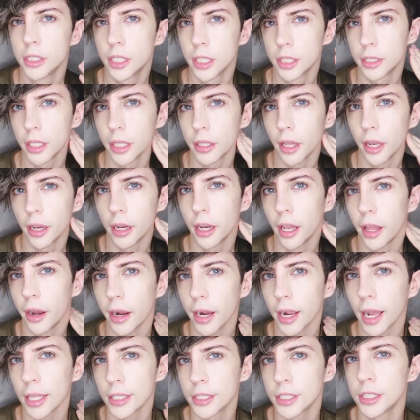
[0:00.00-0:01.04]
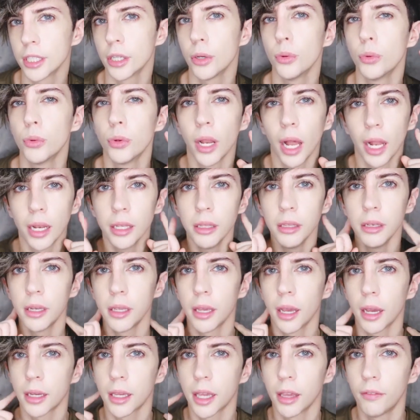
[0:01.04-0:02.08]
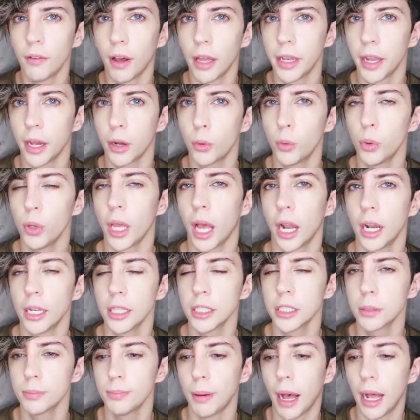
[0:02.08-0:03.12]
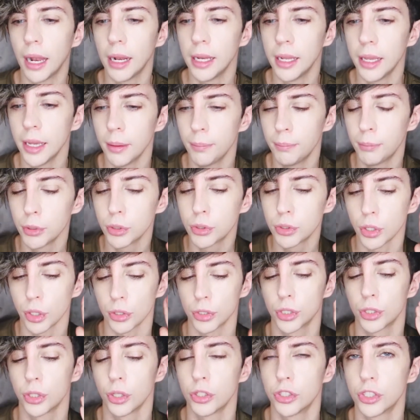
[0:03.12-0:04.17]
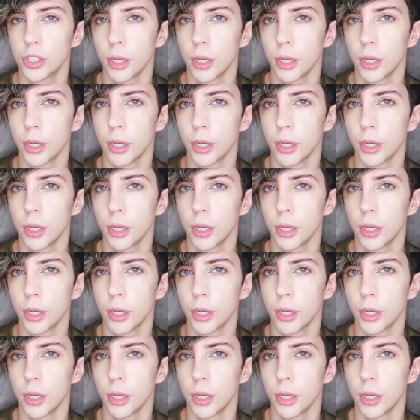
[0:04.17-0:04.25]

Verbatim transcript: se siete delle ragazze una linea che va da qui alle spalle è piuttosto